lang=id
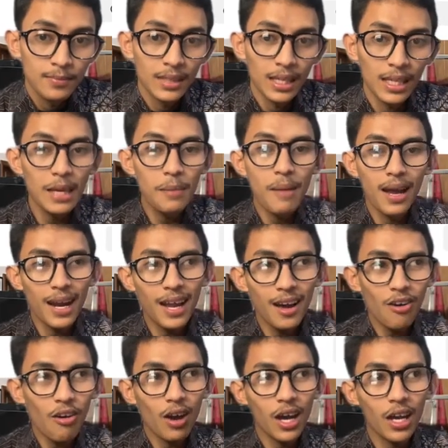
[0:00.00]

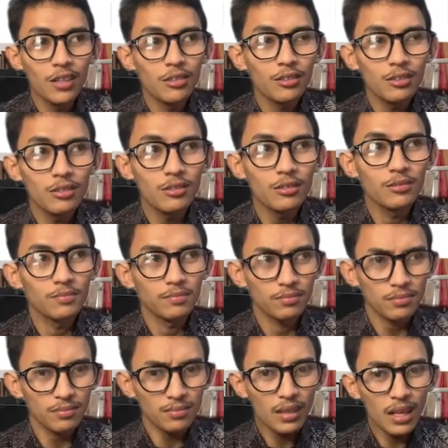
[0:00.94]
gimana orang itu tuh
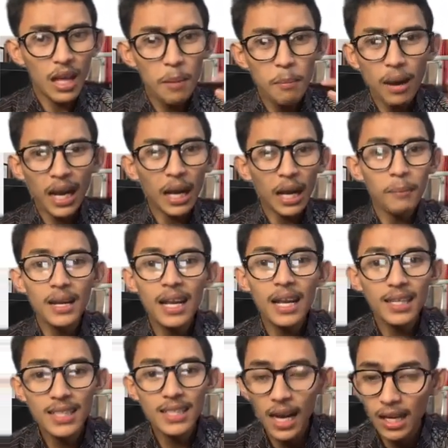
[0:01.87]
bakal
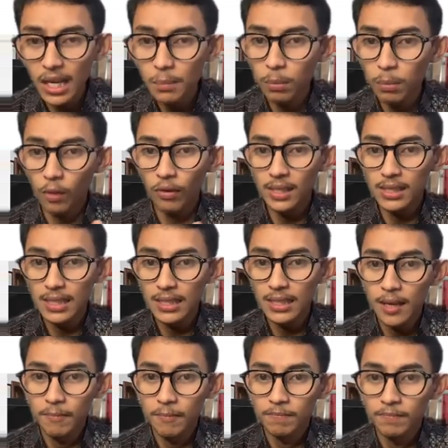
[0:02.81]
bener ngejalanin
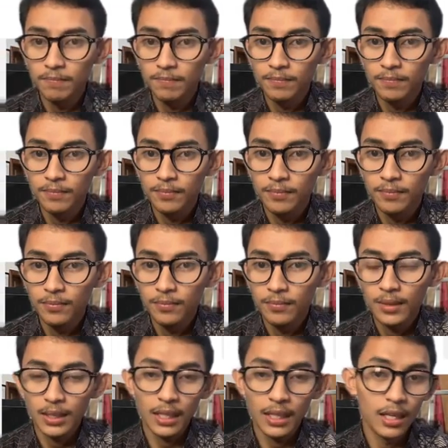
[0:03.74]
profesinya
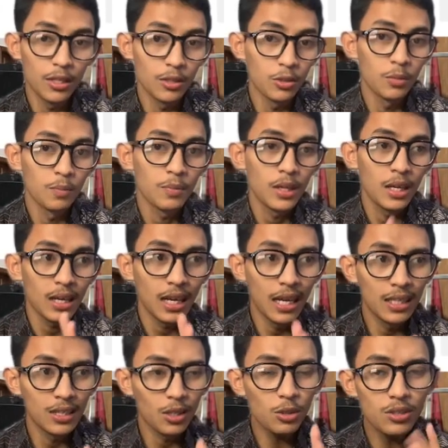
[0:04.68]
kayak gitu.
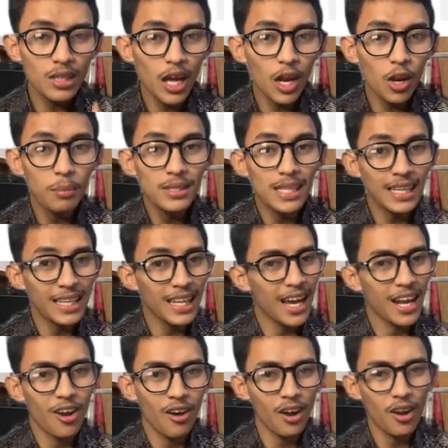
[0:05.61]
Nah terus kalau misalnya
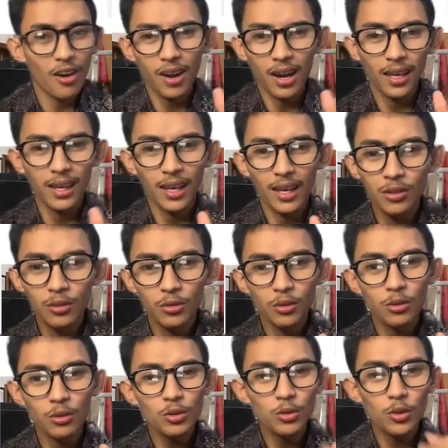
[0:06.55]
ada orang-orang kayak gitu, itu
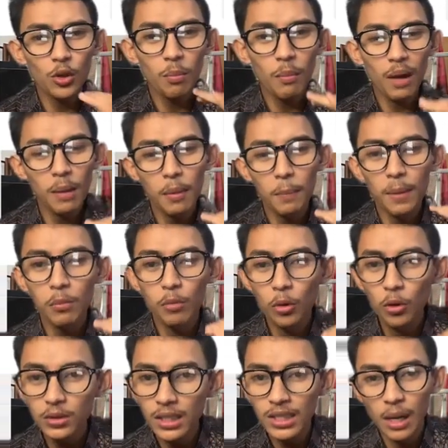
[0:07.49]
tuh justru malah
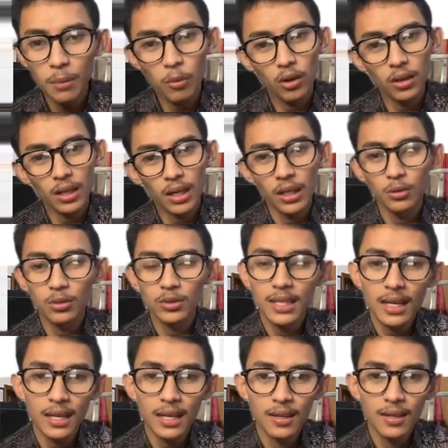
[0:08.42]
memperburuk citra Polri itu
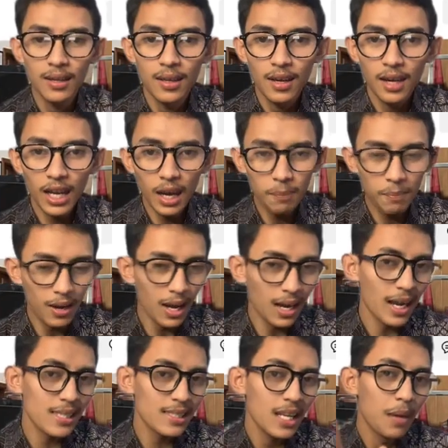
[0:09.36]
sendiri. Kenapa?
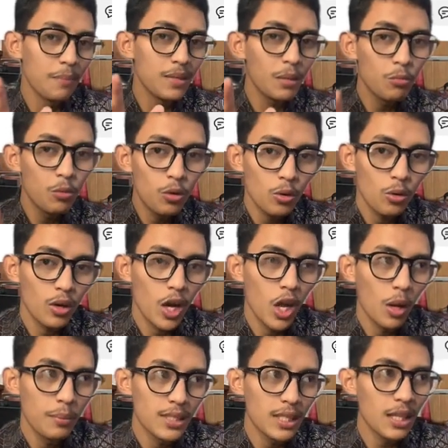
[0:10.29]
Karena SDM-nya buruk.
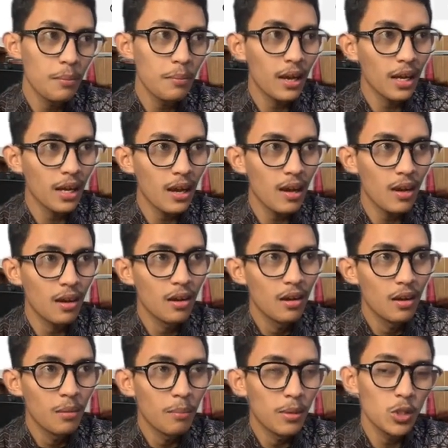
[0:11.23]
Kalau misalnya mereka
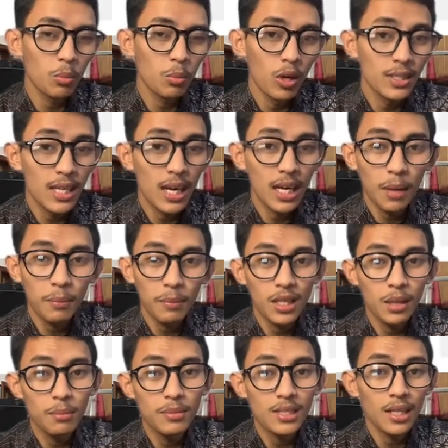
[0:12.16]
masuk polisi anggap
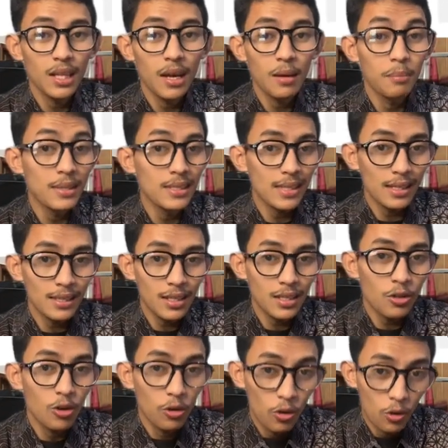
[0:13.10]
aja misalnya misalnya
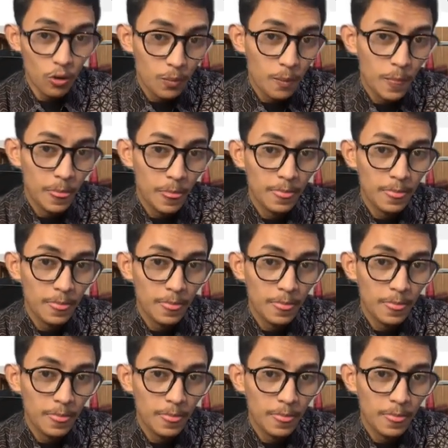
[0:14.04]
nyogok,